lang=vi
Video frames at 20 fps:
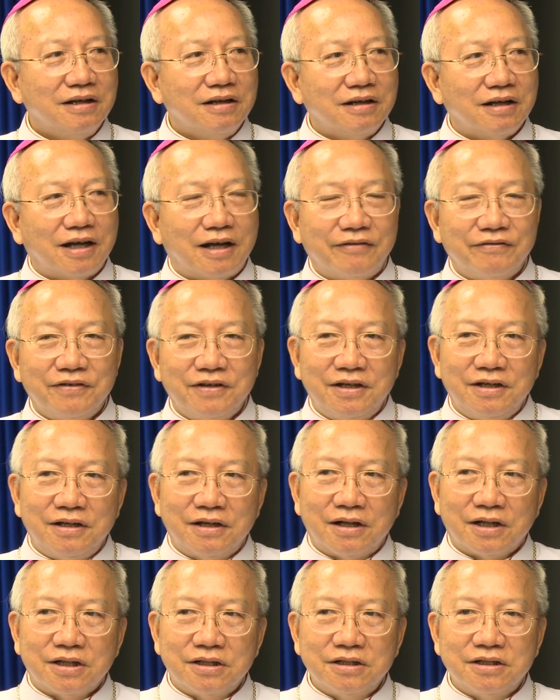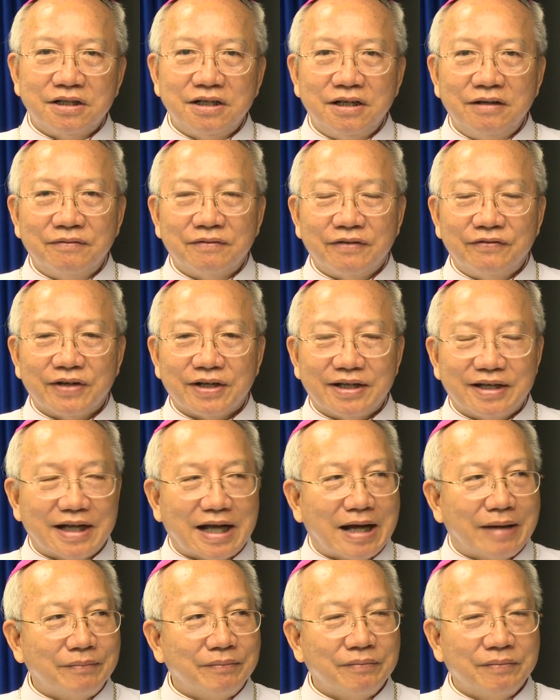à, vì à, từ khi về Việt
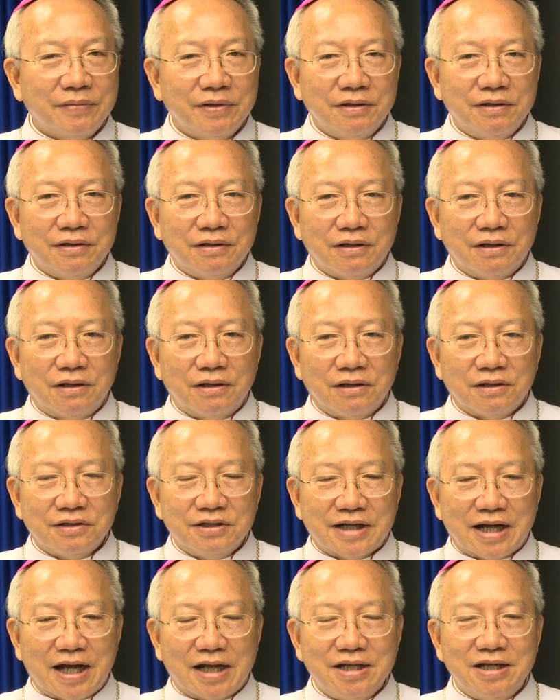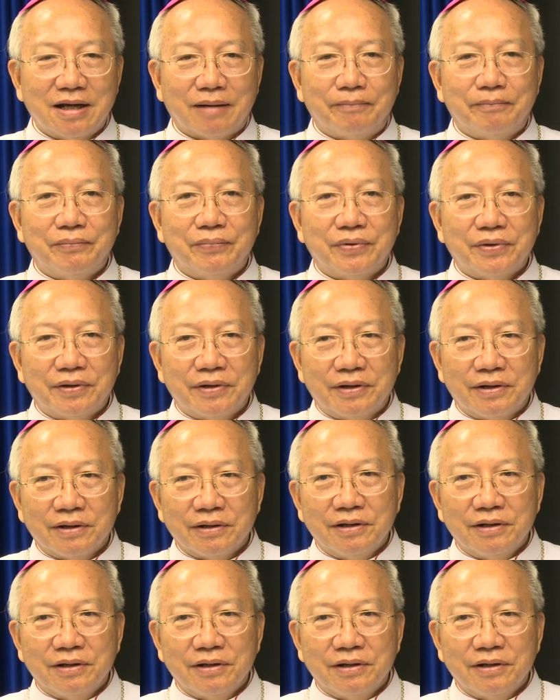Nam à, gia nhập à,